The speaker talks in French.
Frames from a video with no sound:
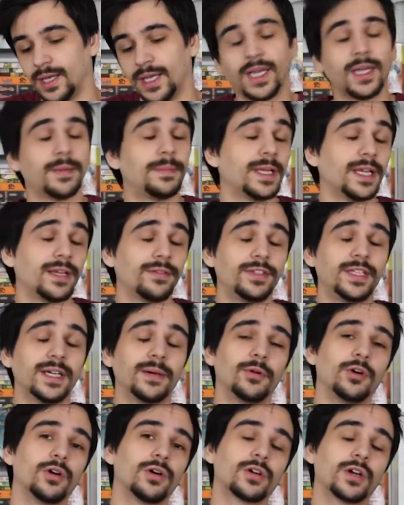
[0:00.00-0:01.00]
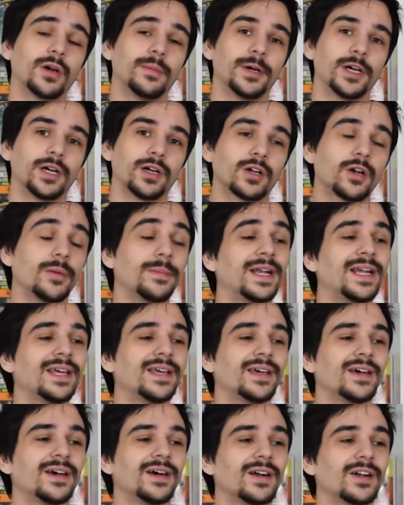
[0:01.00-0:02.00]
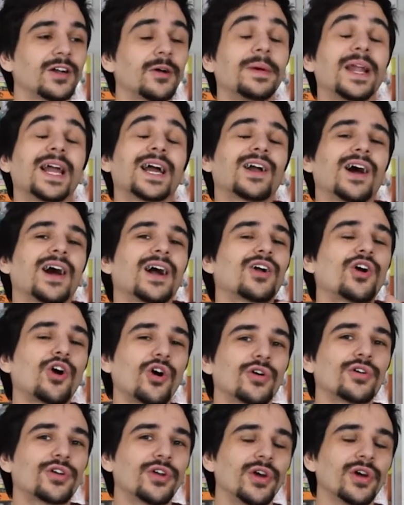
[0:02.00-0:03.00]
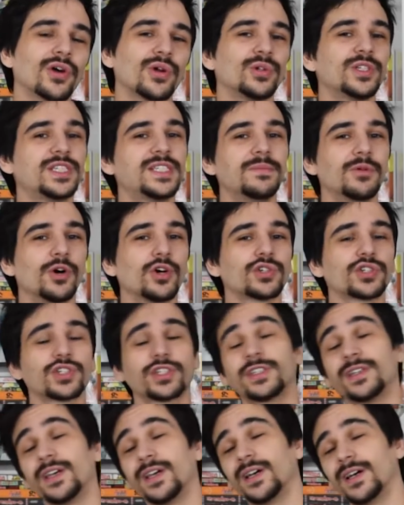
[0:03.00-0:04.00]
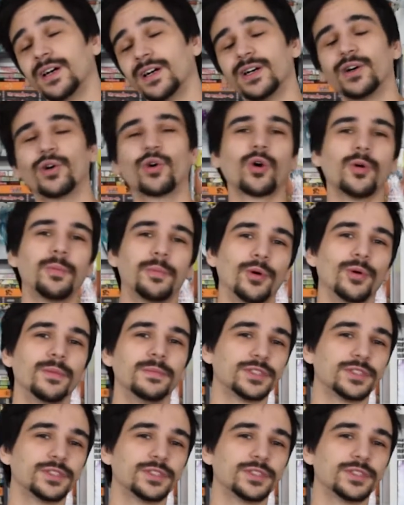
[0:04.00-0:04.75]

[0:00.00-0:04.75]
Et bien évidemment, comme, euh, comme, elle, est, euh, comme elle a un grand cœur, le dimanche c'est euh, repos.